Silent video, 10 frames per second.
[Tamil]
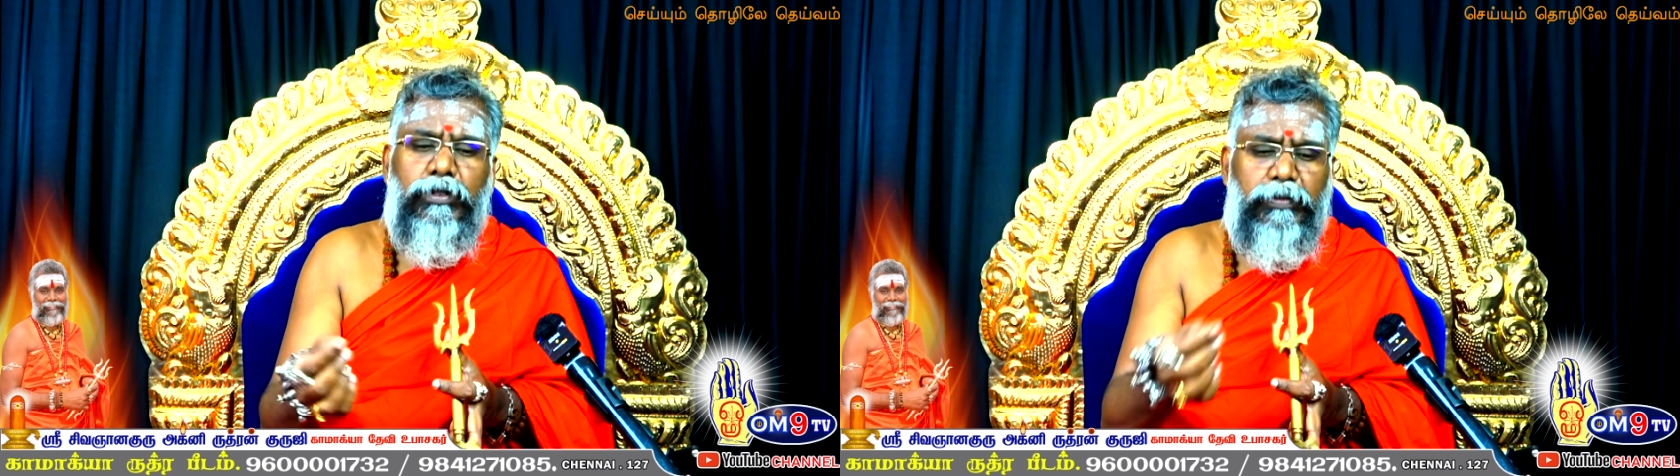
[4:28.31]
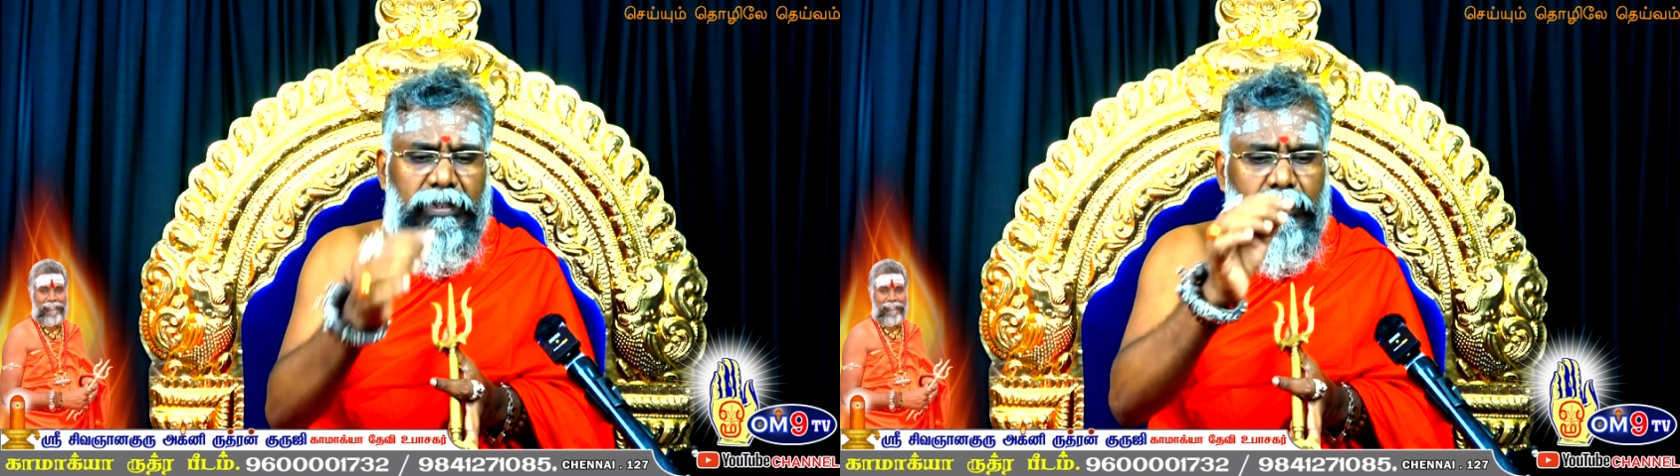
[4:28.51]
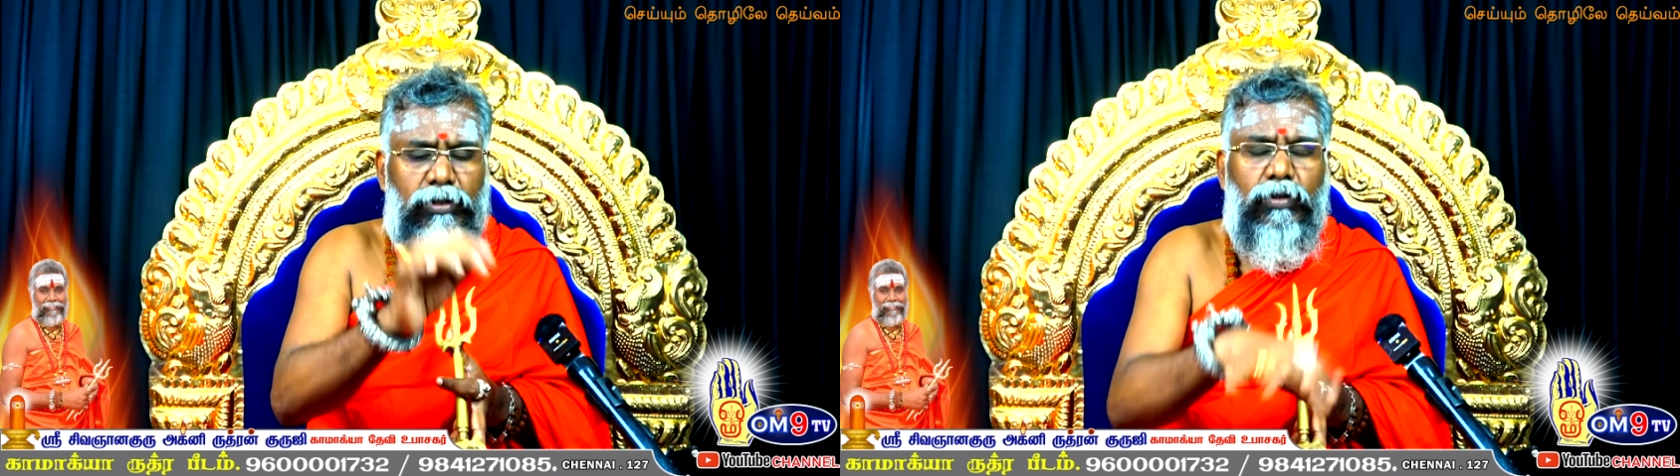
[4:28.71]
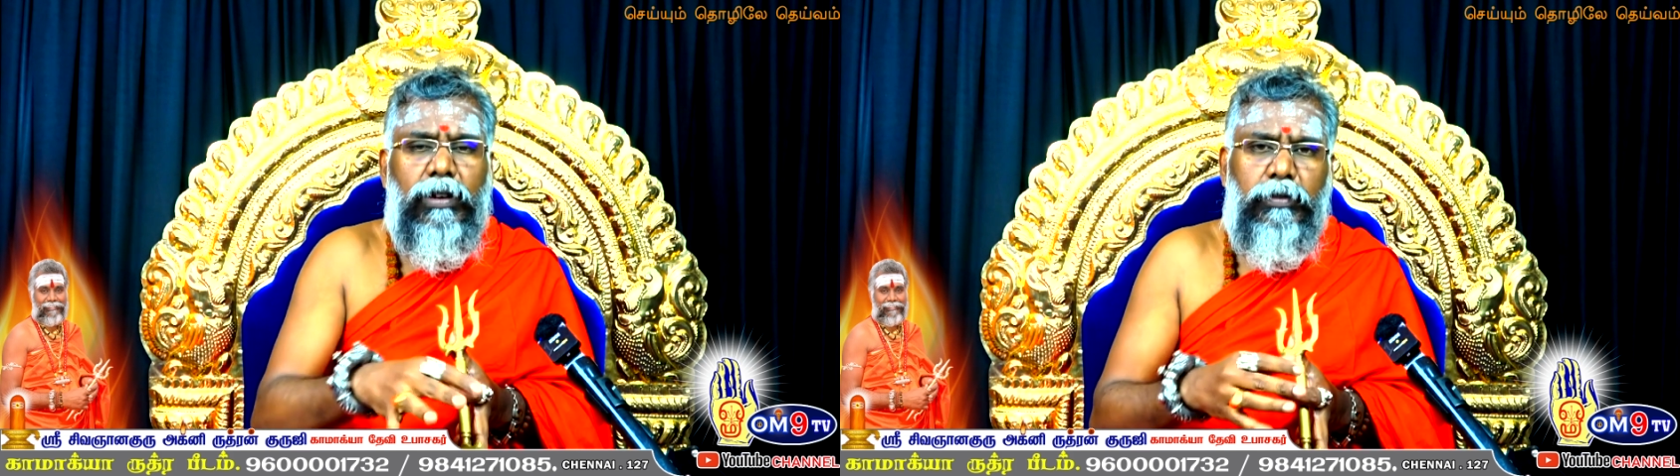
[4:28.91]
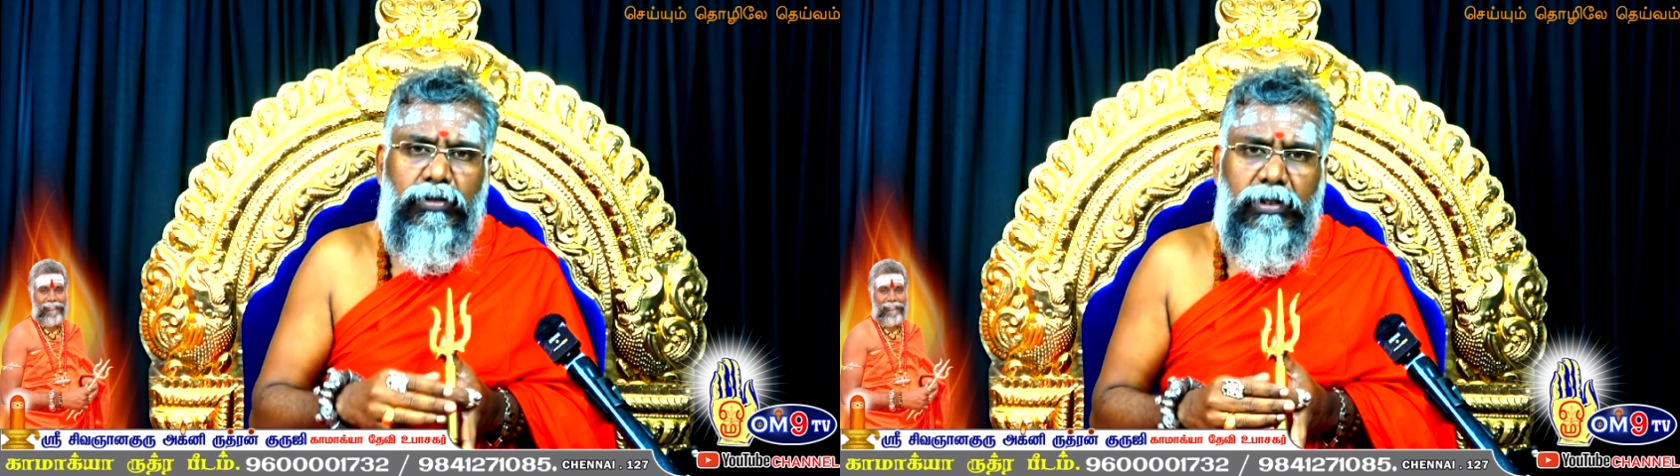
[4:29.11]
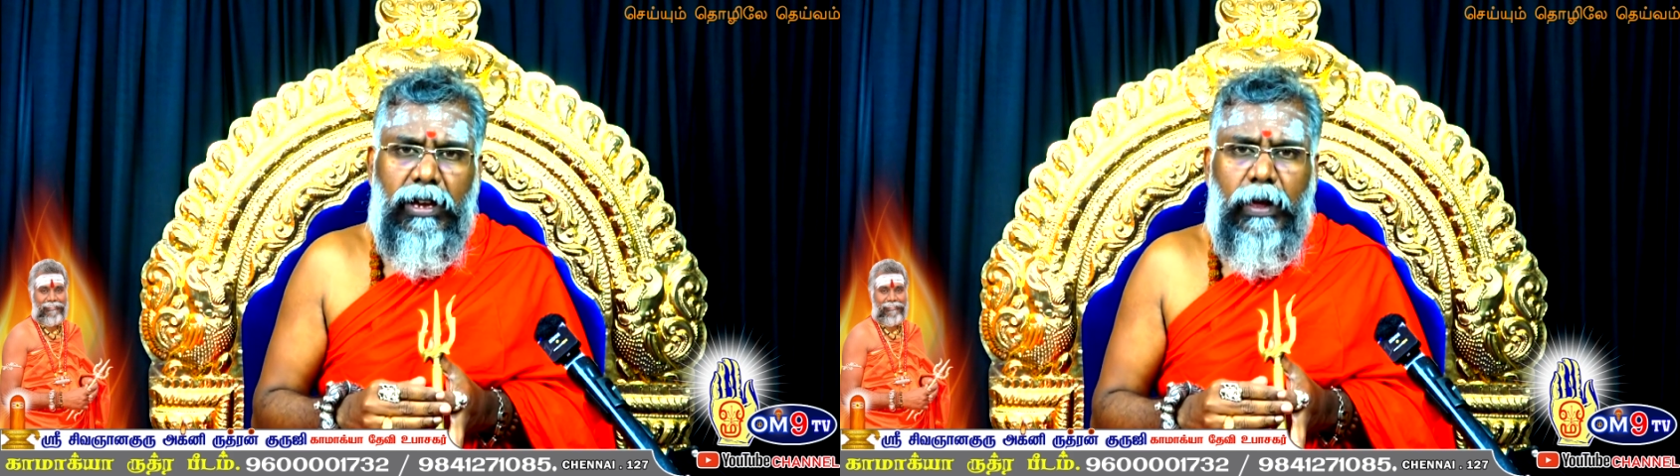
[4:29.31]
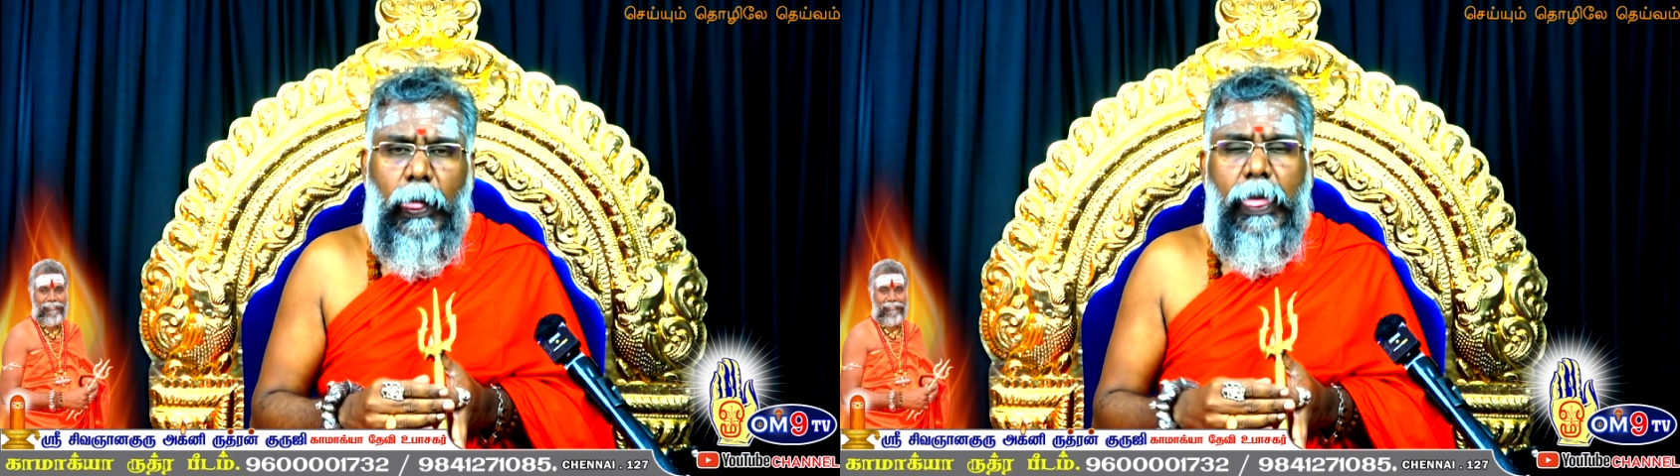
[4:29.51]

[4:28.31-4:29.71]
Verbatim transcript: மூணு பீஸை தூக்கி உள்ளே போட்டுவிடுங்க